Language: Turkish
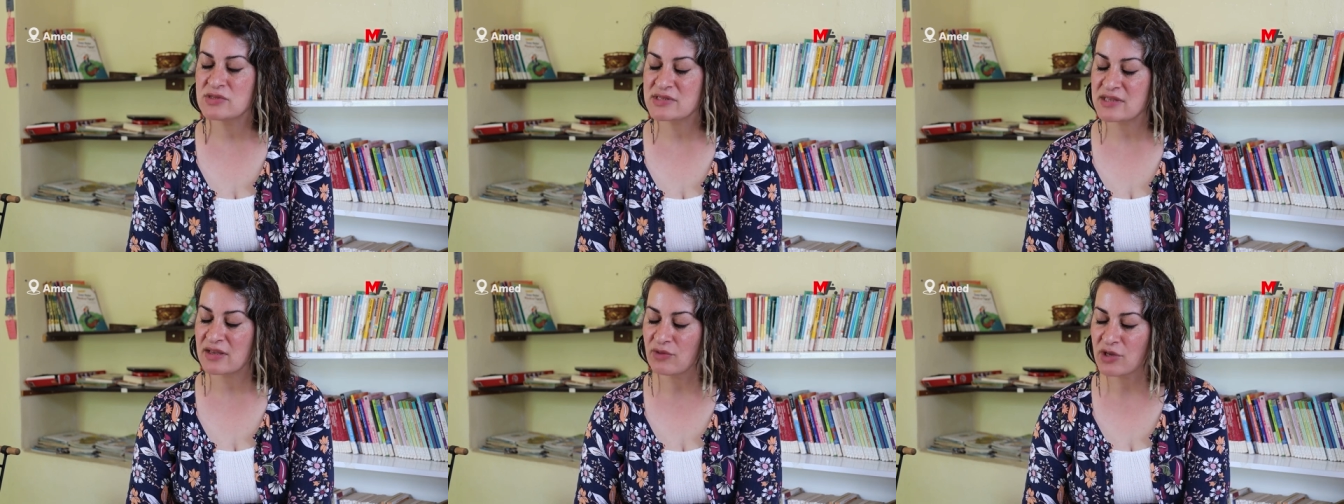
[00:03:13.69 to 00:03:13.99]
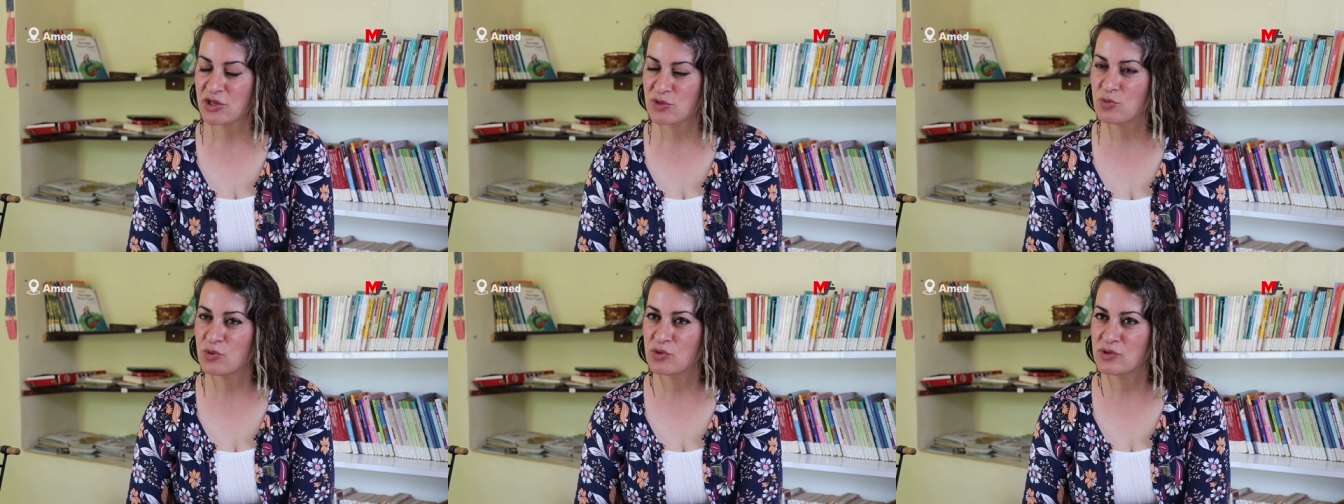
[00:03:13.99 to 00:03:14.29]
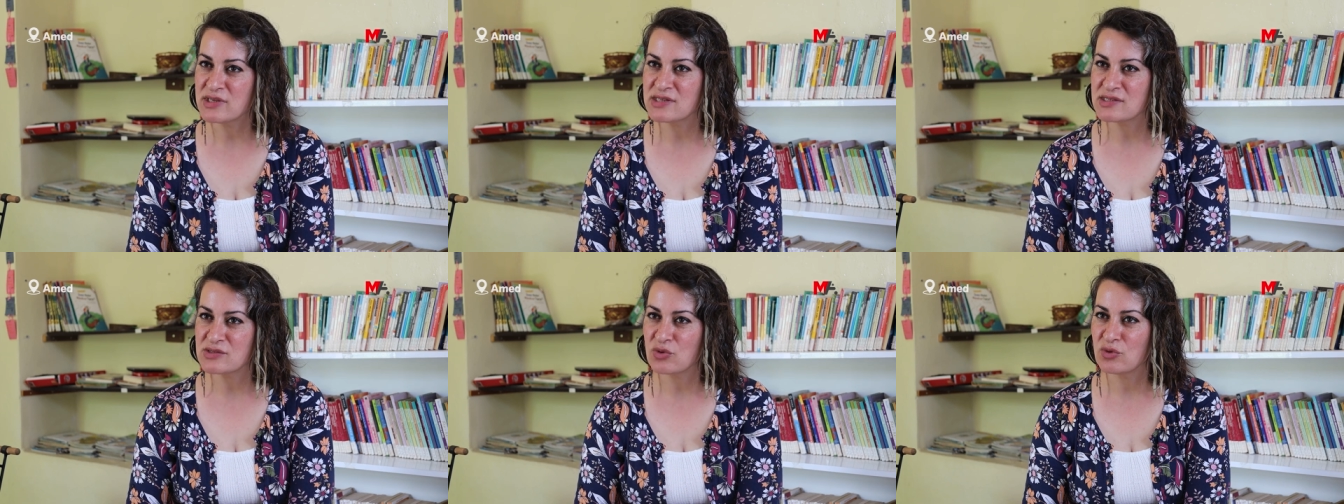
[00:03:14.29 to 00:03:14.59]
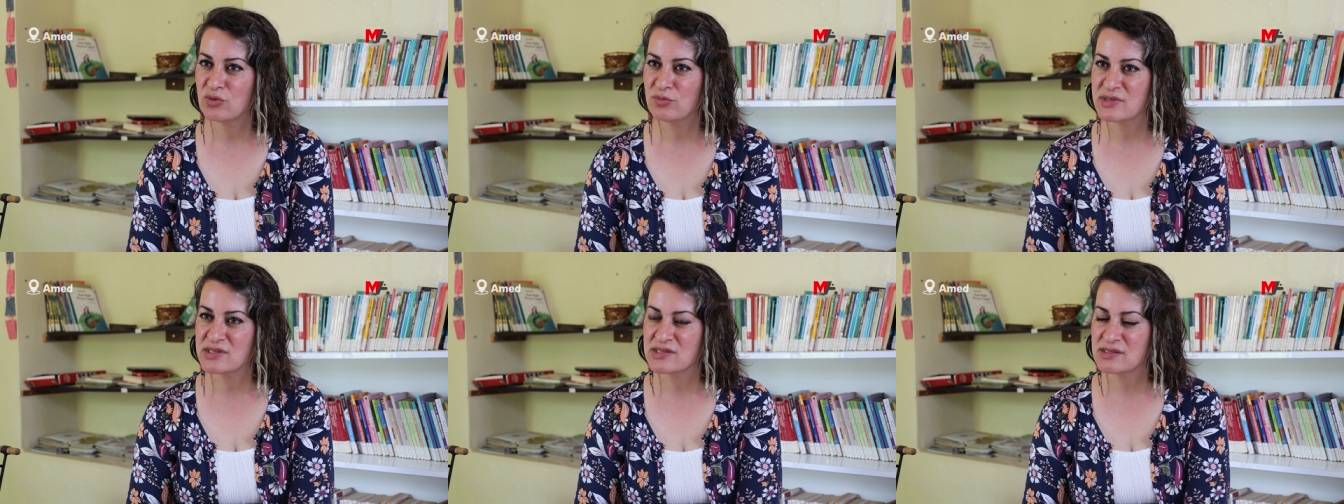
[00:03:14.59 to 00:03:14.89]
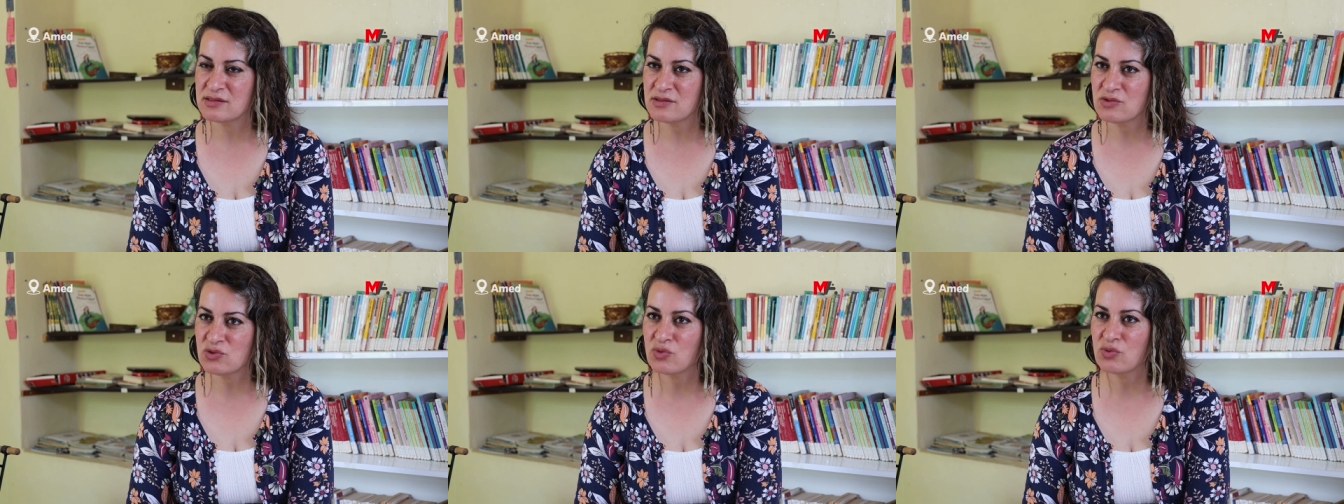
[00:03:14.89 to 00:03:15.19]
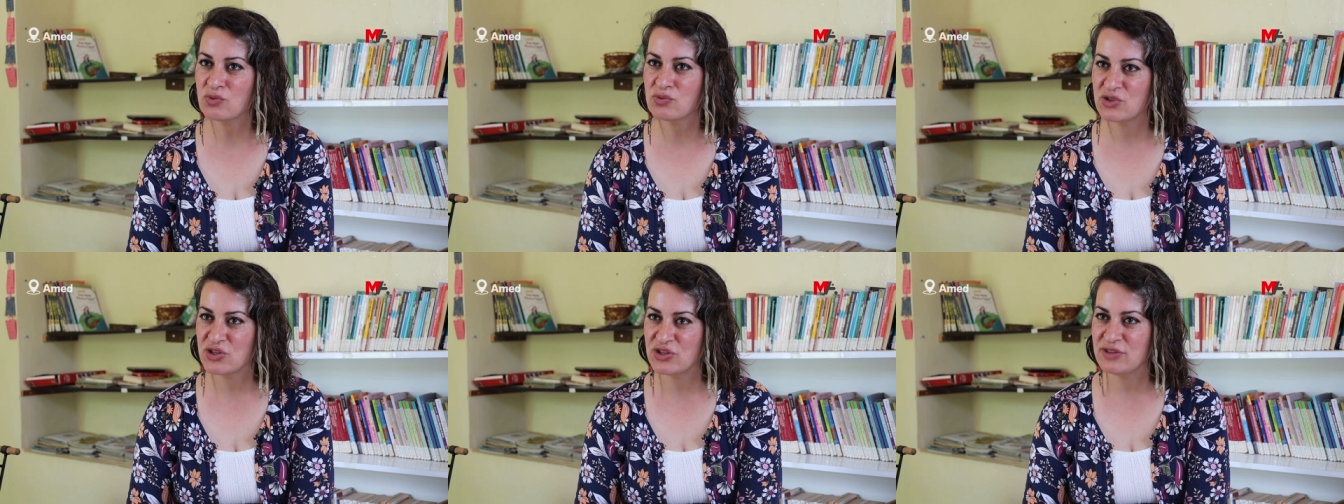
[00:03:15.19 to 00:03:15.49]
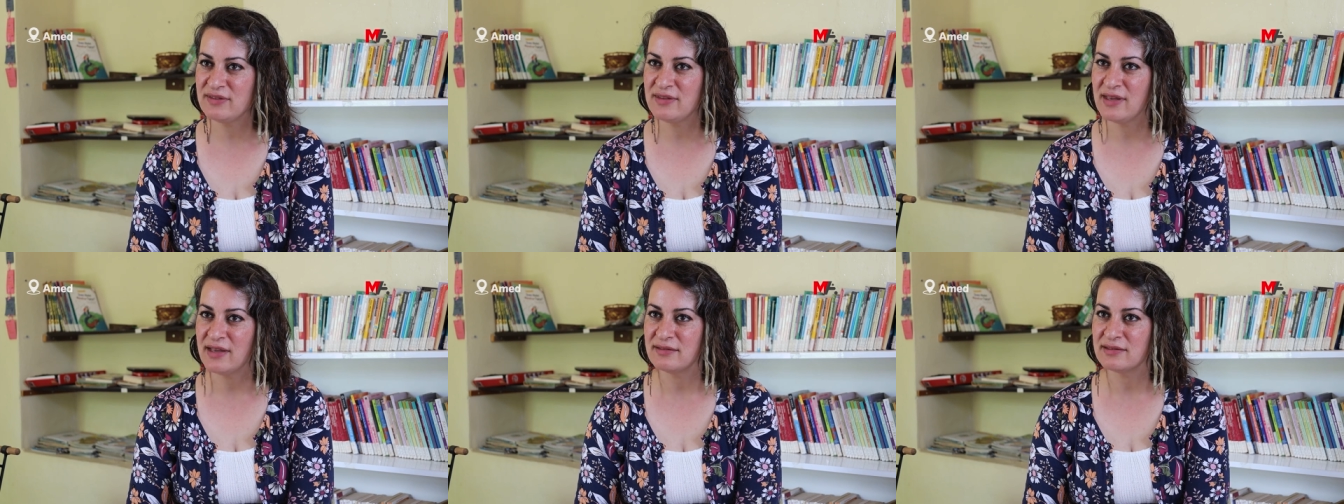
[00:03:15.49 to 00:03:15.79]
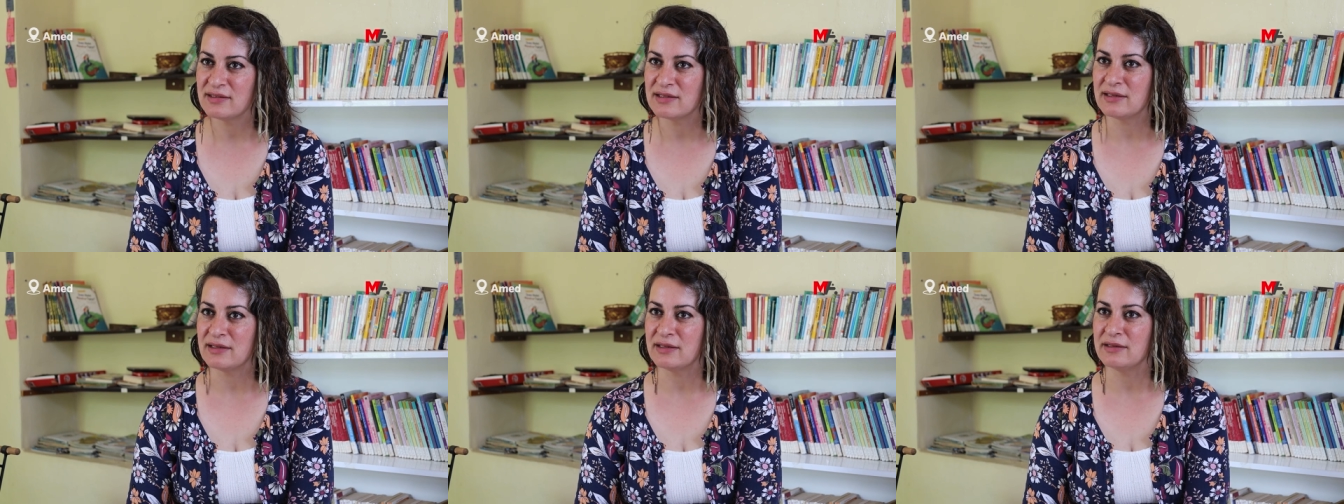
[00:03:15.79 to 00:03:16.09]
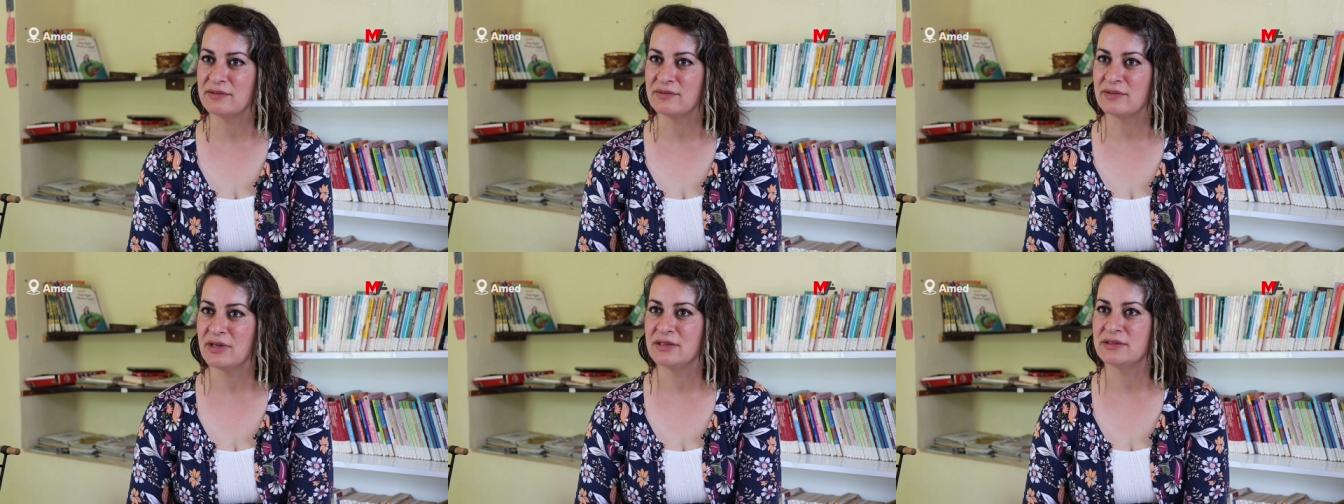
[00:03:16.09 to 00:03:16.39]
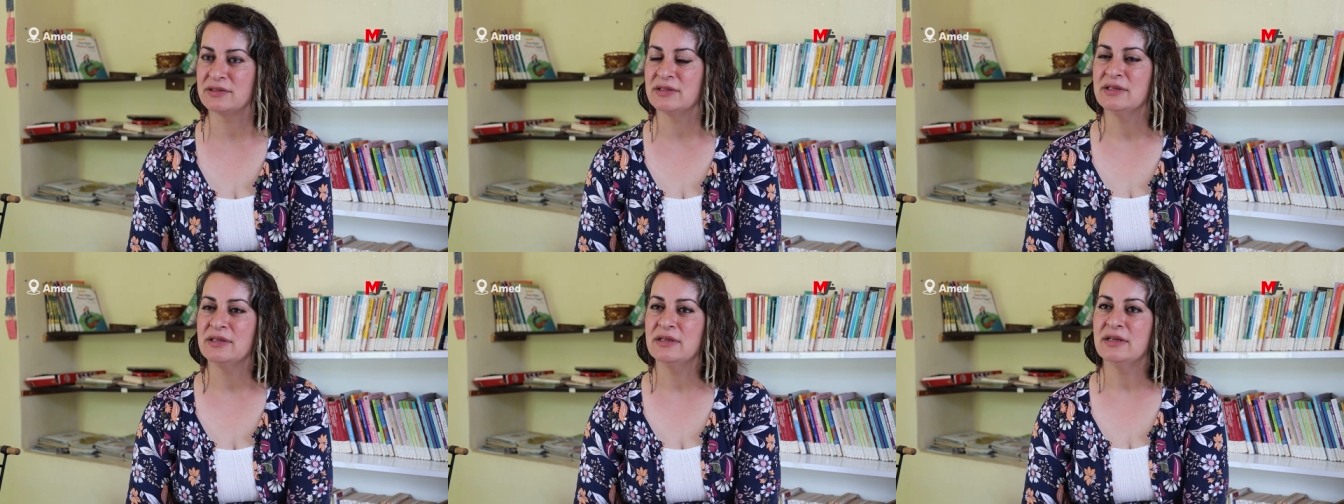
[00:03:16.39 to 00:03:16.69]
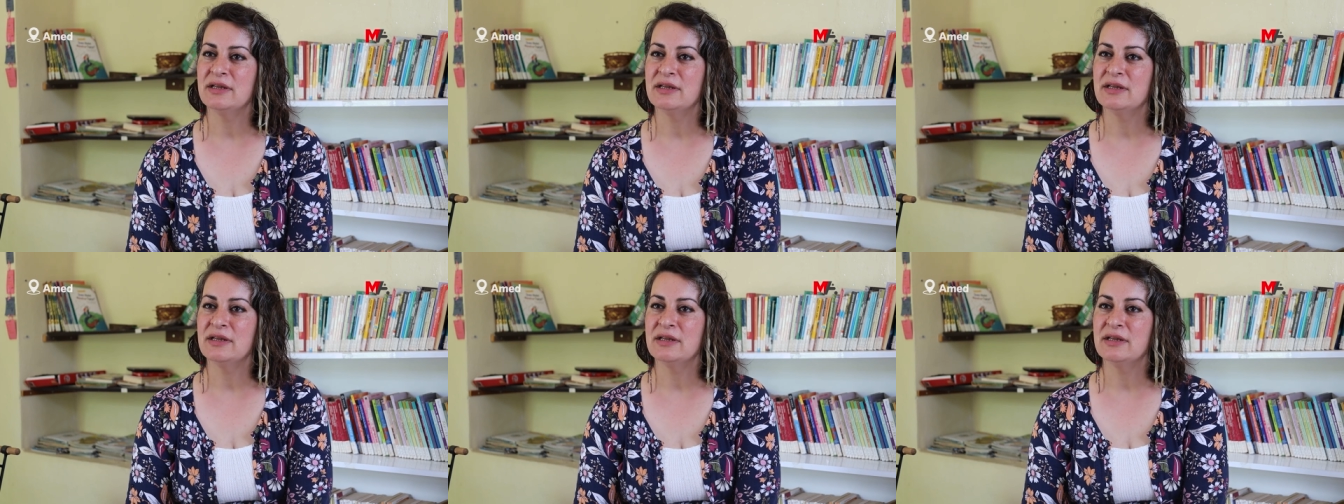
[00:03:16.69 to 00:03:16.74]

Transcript: savaş bölgesi olmasının çok ciddi etkileri var.